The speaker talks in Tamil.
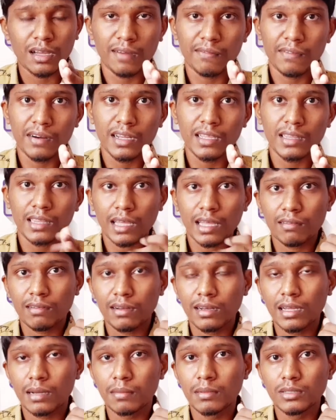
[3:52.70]
அவார்டே தேவை
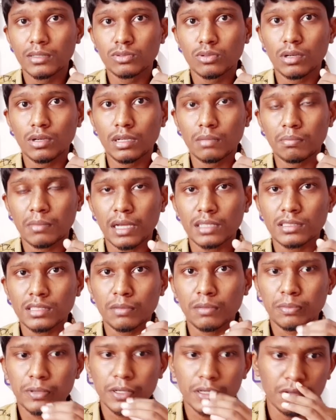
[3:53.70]
இல்லை அப்படின்னு சொல்லிட்டு
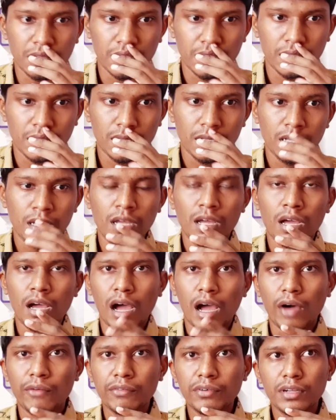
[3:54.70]
மாசாக போயிடுவார்
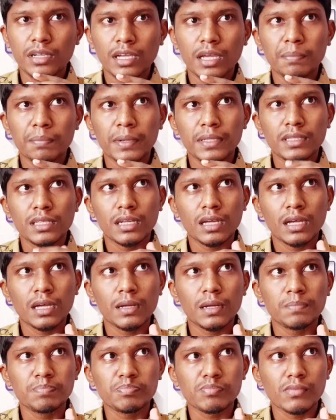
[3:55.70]
அவருக்கே பார்த்தீங்கன்னா
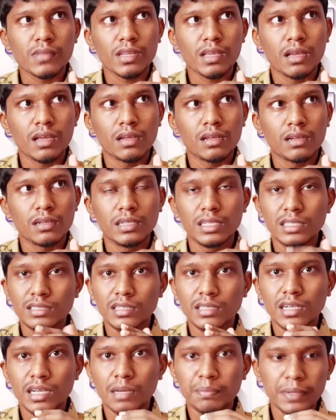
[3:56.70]

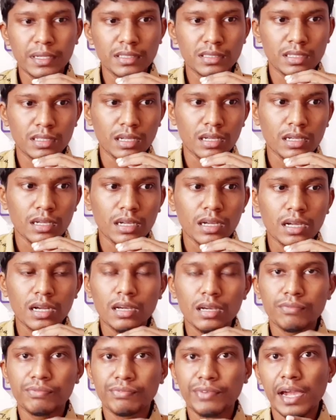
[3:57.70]
டீசெண்டாக பேசியிருக்காங்க
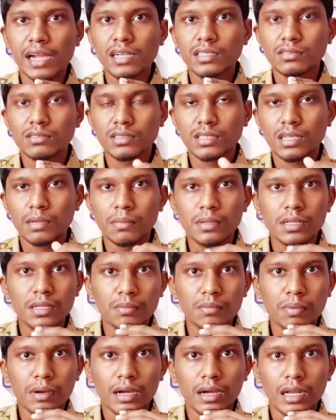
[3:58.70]
ஆனால் ஃபேன்ஸ் வந்து அப்படி
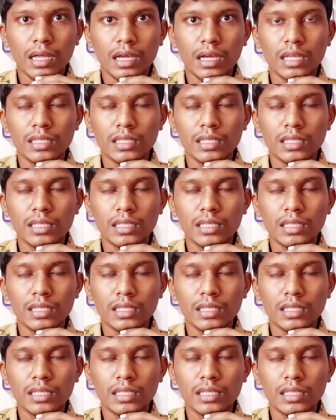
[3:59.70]
இருப்பாங்களா